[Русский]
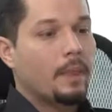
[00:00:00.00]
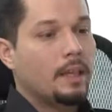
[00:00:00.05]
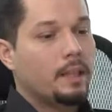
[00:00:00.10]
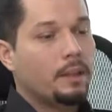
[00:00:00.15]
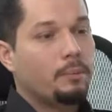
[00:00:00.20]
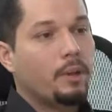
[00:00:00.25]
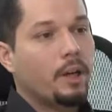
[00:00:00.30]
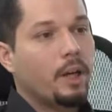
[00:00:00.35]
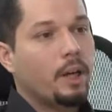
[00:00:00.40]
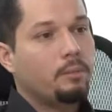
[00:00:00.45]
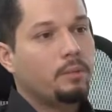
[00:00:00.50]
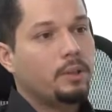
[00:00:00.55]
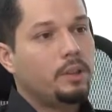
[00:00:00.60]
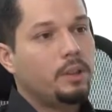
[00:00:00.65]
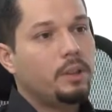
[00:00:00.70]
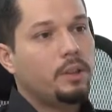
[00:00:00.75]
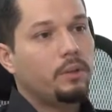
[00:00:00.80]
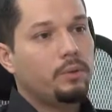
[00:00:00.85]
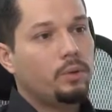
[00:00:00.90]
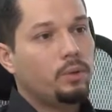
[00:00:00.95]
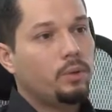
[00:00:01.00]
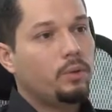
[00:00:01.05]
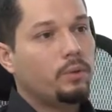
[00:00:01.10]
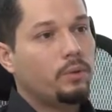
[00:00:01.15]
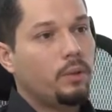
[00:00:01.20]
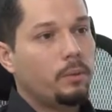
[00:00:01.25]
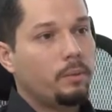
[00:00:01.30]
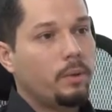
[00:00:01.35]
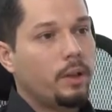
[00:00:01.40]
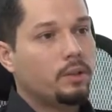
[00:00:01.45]
Собираем с них всю
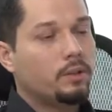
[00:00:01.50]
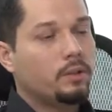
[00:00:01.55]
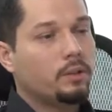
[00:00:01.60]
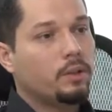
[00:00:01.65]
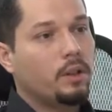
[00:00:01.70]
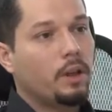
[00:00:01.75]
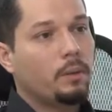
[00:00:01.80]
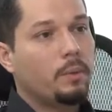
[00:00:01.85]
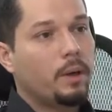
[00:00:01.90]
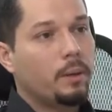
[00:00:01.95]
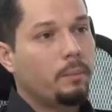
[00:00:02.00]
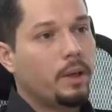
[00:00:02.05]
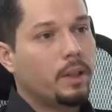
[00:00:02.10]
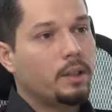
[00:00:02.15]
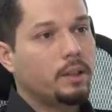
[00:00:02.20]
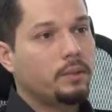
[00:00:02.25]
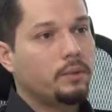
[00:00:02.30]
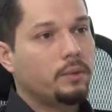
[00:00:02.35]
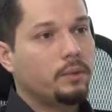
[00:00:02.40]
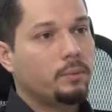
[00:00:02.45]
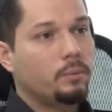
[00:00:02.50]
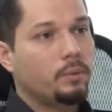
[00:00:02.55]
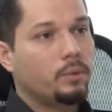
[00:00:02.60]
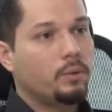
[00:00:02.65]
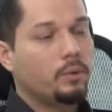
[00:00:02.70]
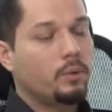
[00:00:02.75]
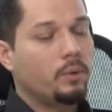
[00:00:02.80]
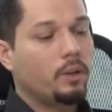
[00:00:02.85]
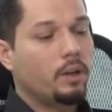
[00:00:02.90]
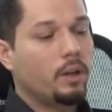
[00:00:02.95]
информацию, обрабатываем
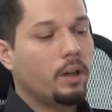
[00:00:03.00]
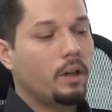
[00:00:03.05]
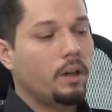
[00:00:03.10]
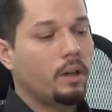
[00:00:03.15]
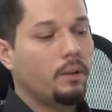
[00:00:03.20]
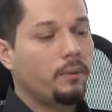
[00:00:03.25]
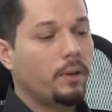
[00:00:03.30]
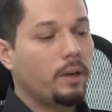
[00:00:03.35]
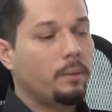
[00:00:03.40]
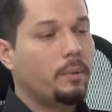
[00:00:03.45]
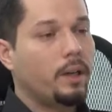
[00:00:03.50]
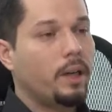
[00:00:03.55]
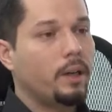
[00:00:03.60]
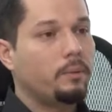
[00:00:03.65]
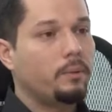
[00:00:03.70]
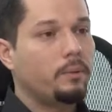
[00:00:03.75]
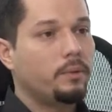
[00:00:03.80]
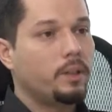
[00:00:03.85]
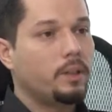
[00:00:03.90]
ее, оформляем в